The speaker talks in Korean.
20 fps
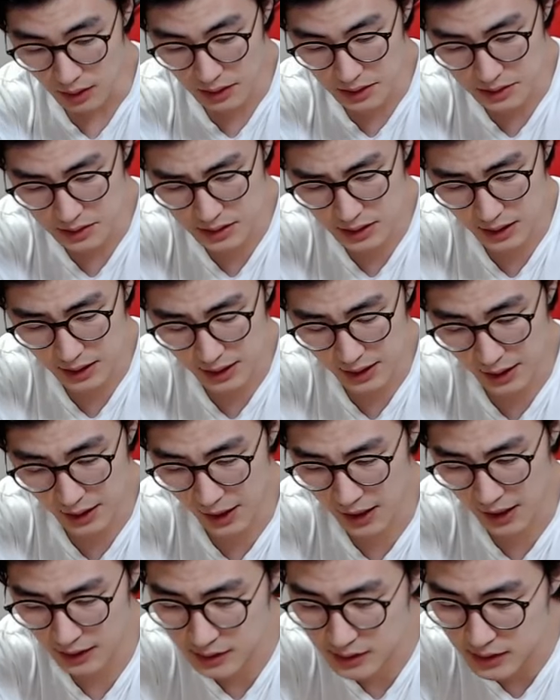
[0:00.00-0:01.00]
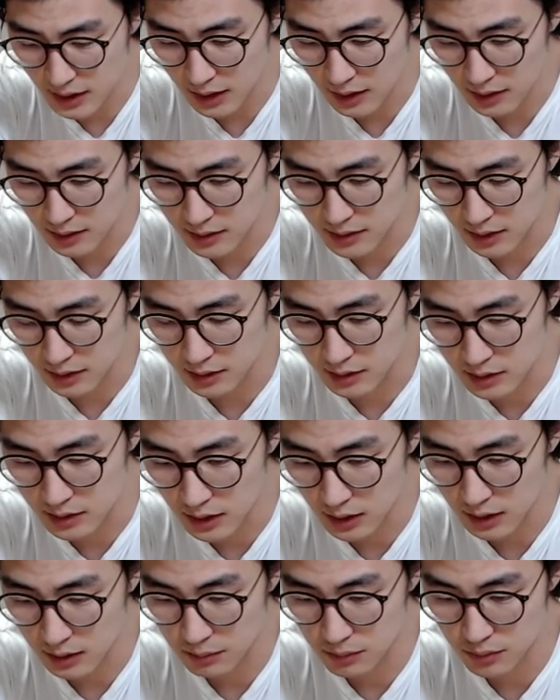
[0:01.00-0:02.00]
이제 항상 이제
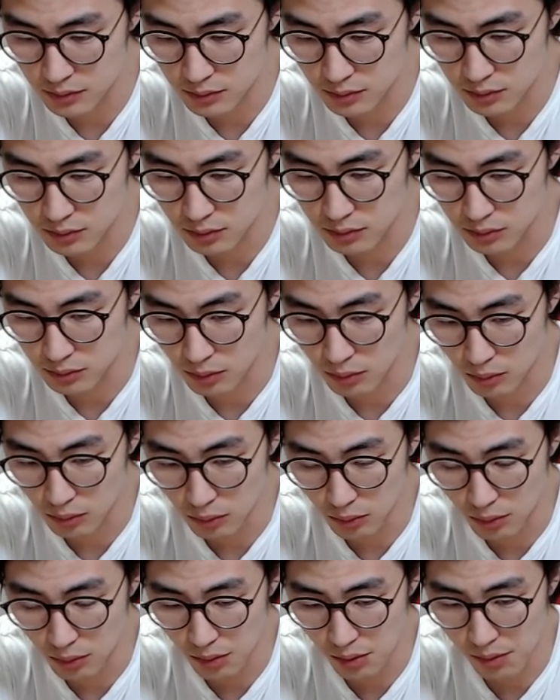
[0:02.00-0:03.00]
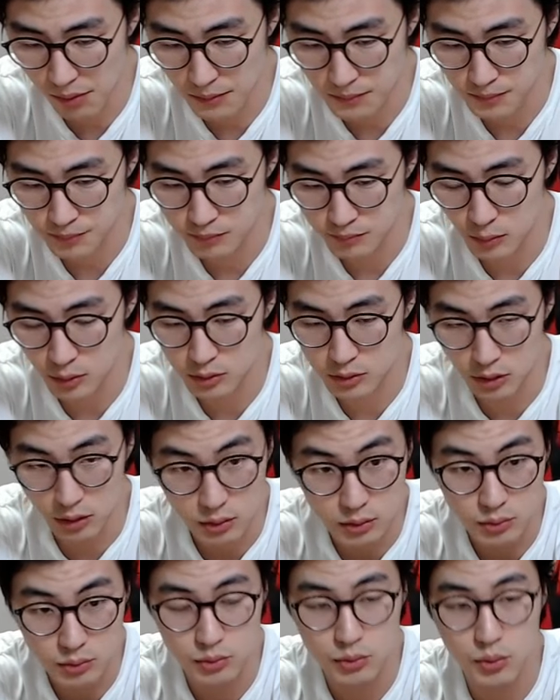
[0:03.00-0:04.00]
의사분들도 그렇고 뭐 저도
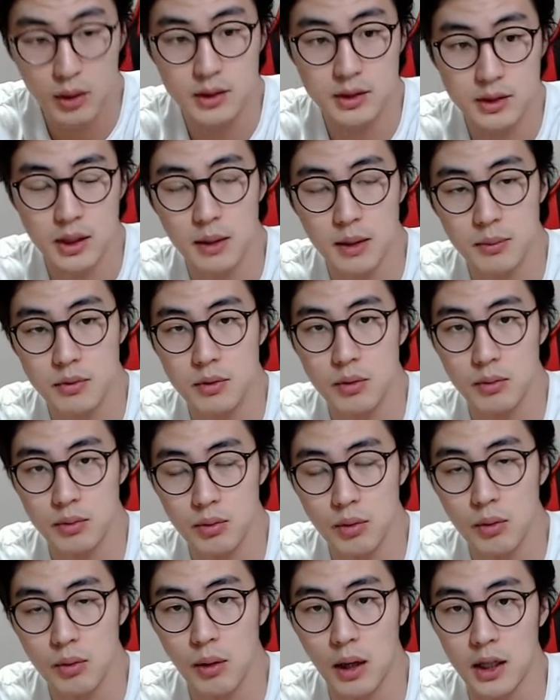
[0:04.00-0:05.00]
운동한 사람들도 그렇고